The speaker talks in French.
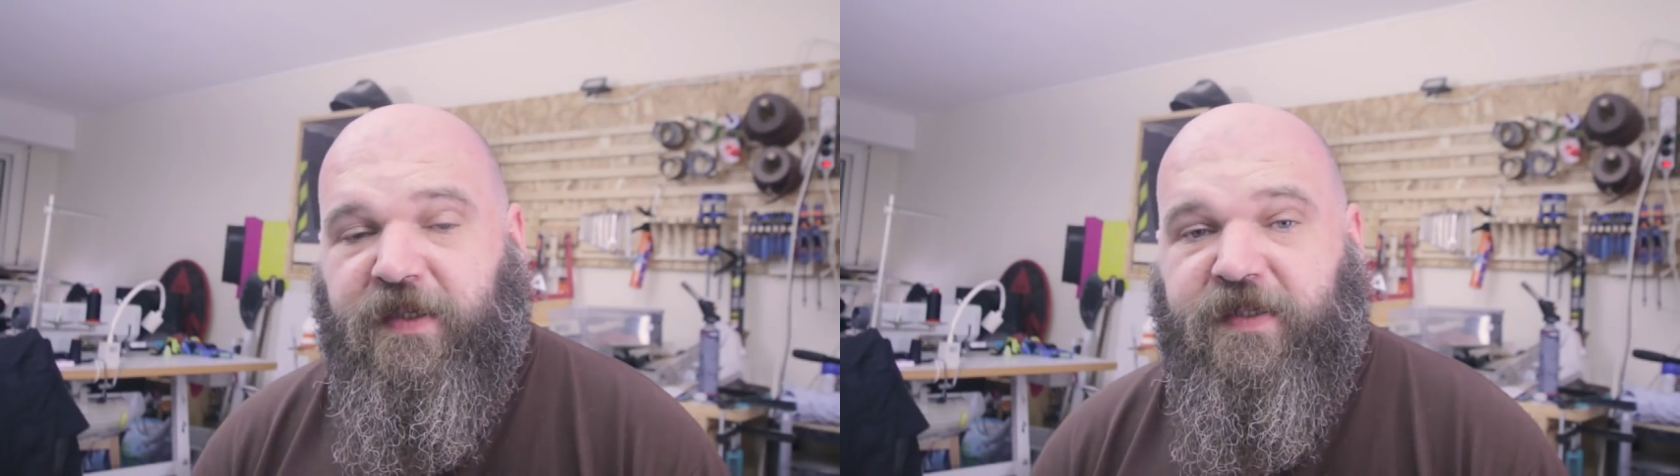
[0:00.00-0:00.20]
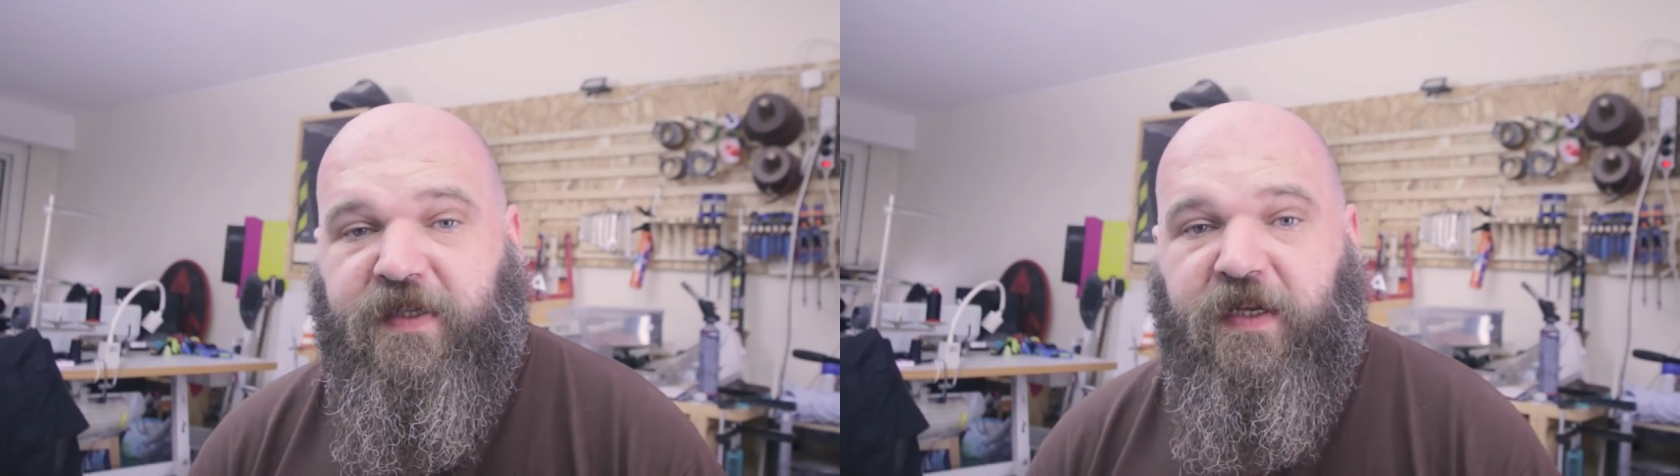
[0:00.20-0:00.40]

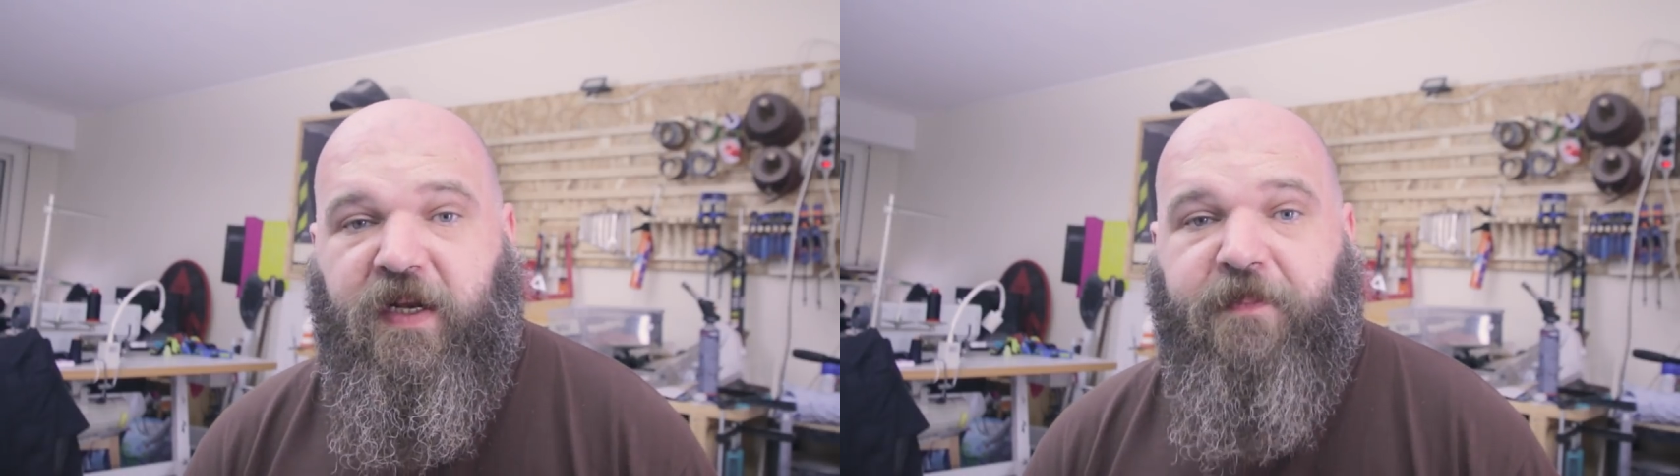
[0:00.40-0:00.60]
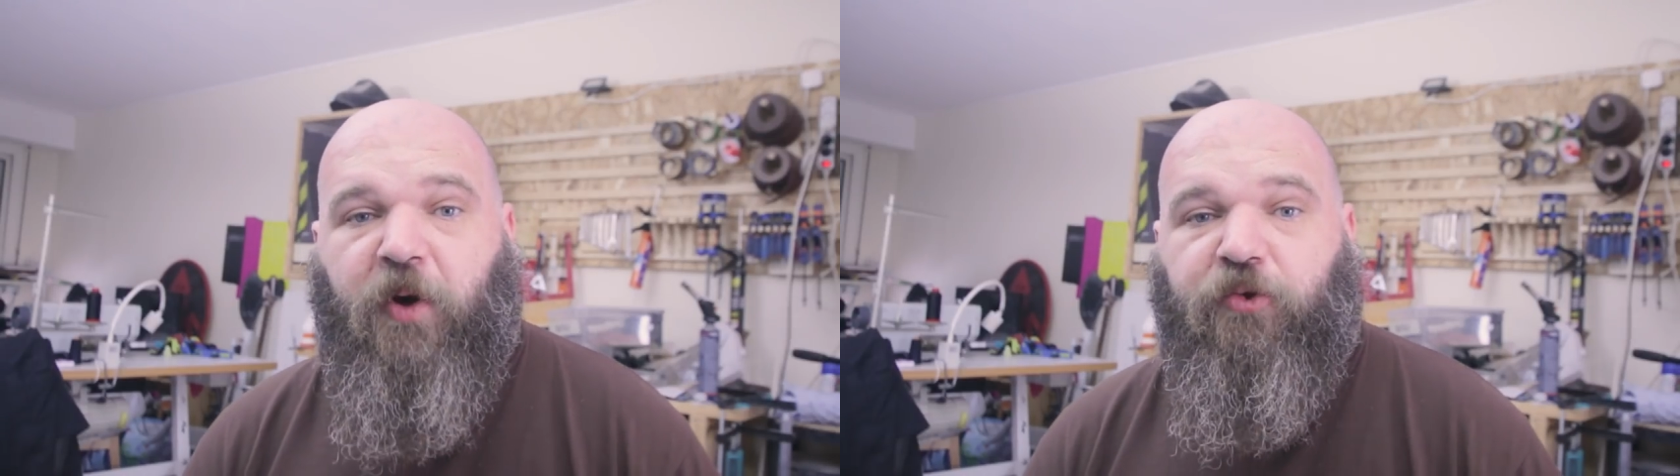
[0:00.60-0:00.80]
c'est
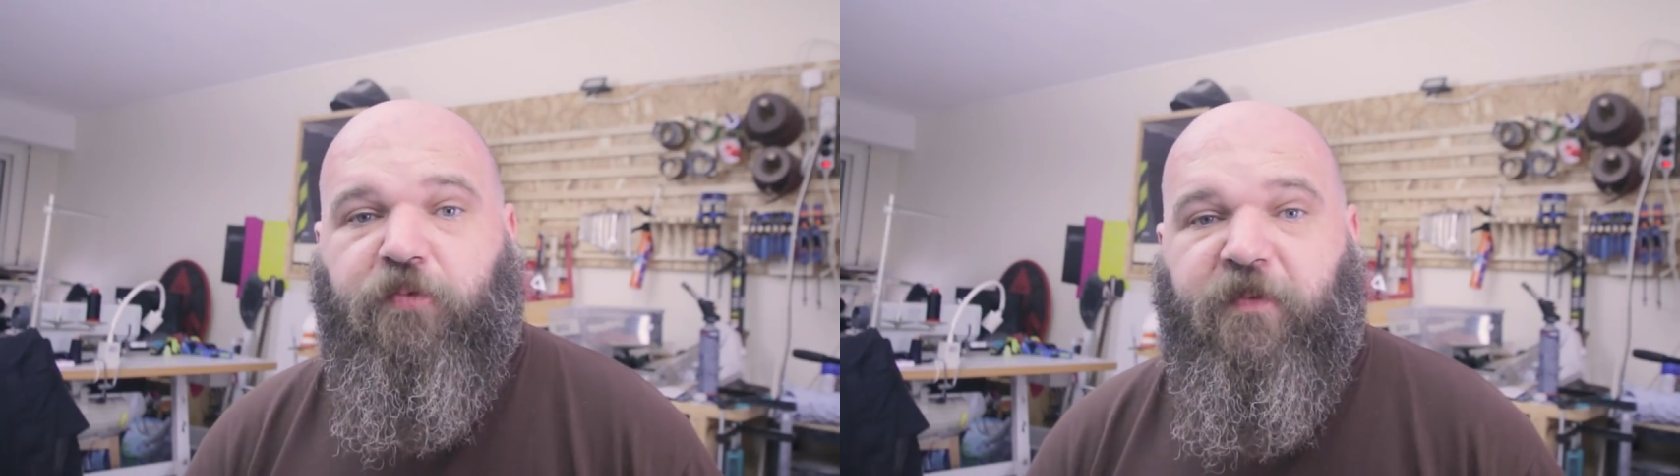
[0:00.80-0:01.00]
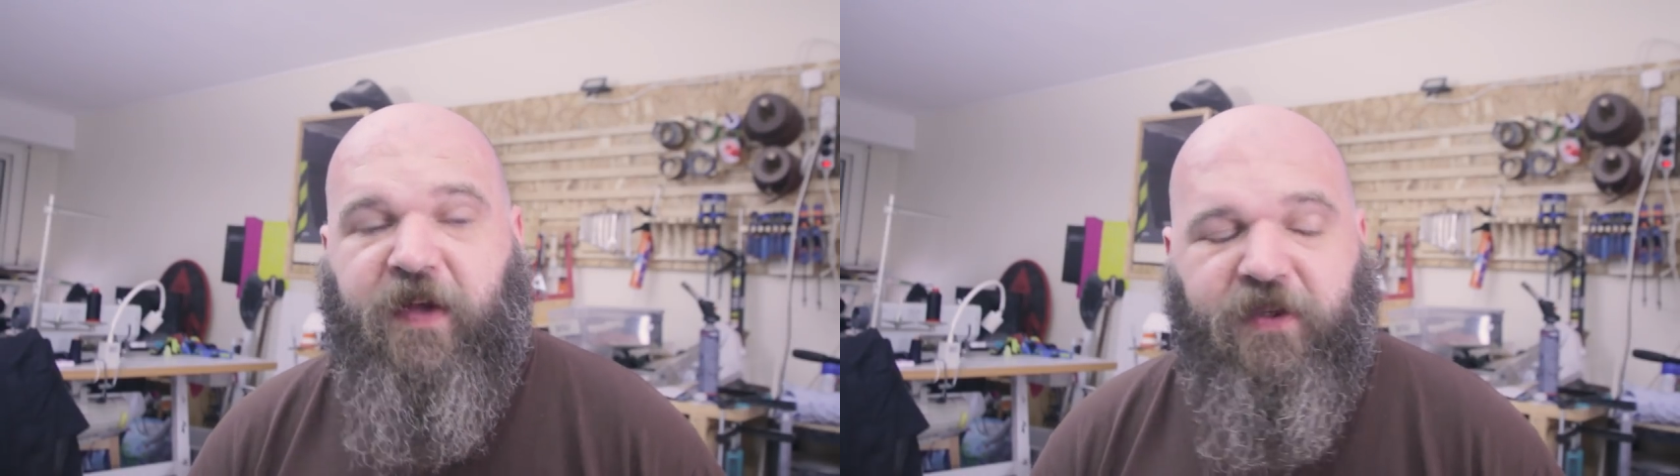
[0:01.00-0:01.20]
les portes
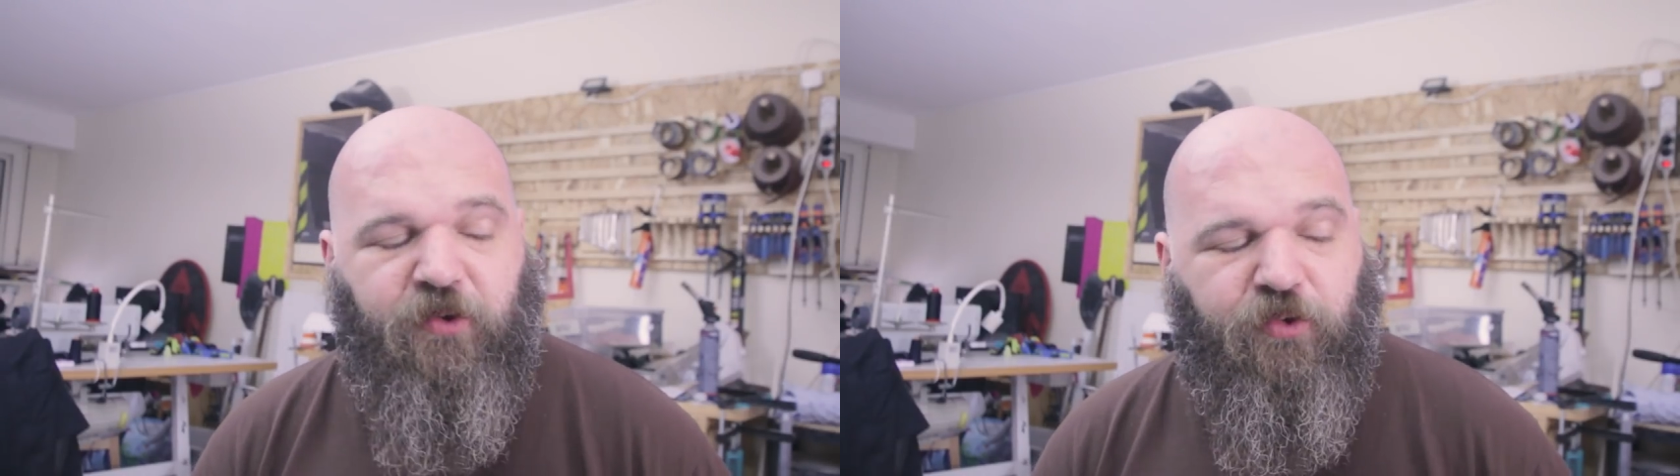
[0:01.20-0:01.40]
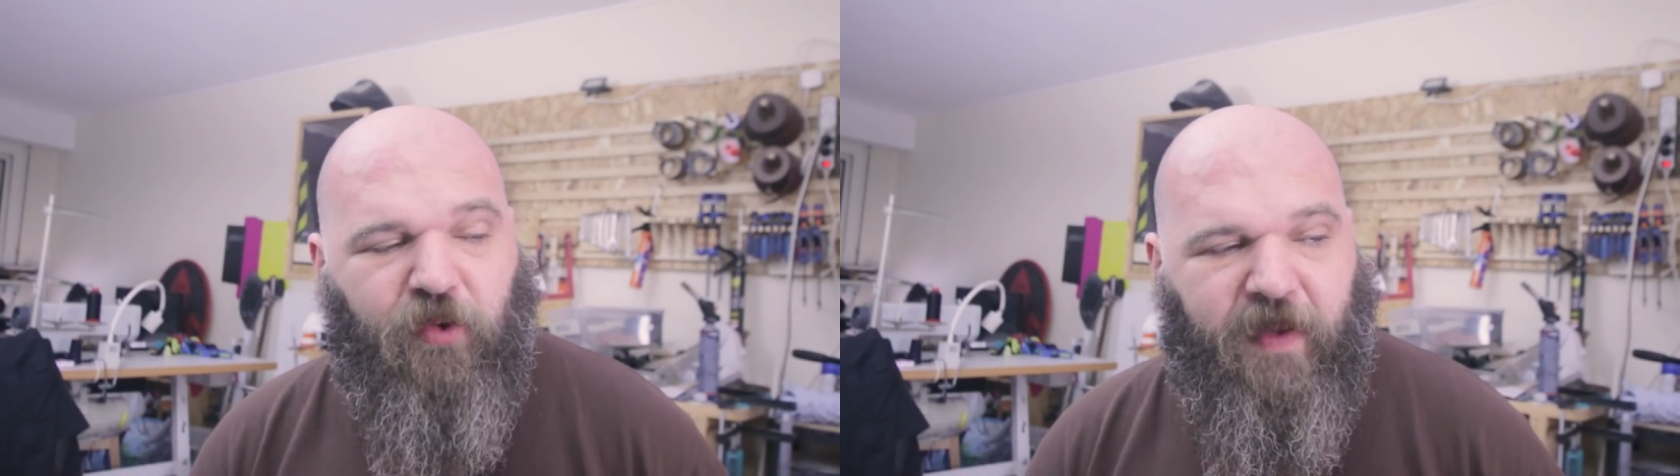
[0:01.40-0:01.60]

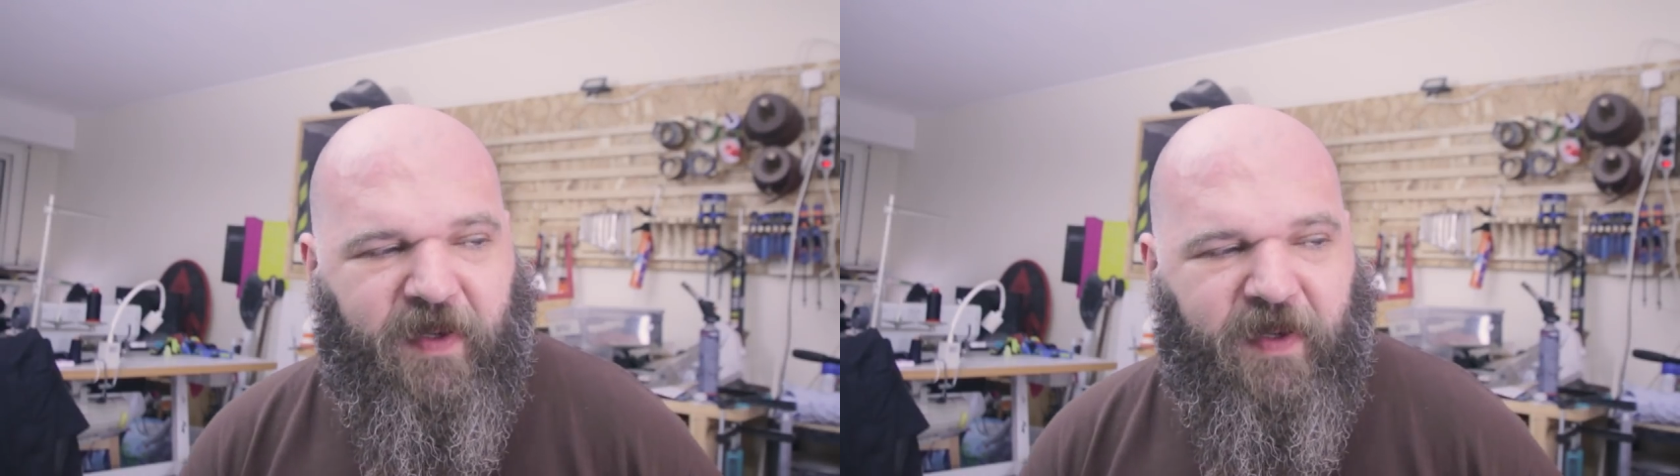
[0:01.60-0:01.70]
ouvertes de la